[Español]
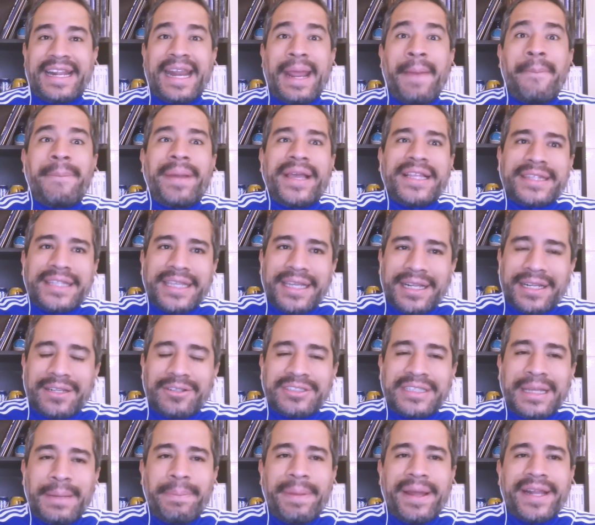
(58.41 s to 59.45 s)

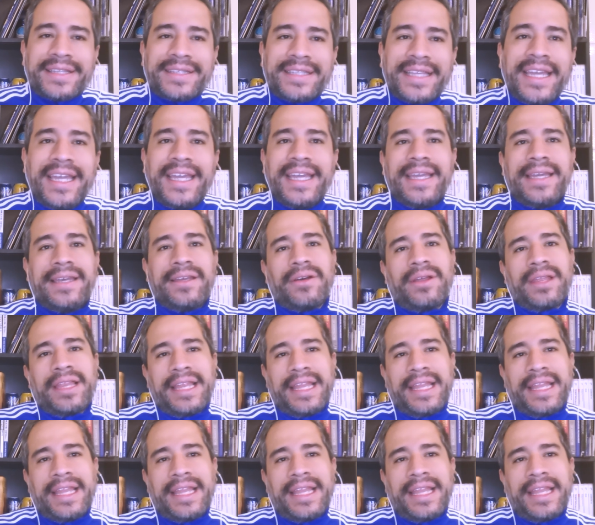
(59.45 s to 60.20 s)
repetirnos el partido,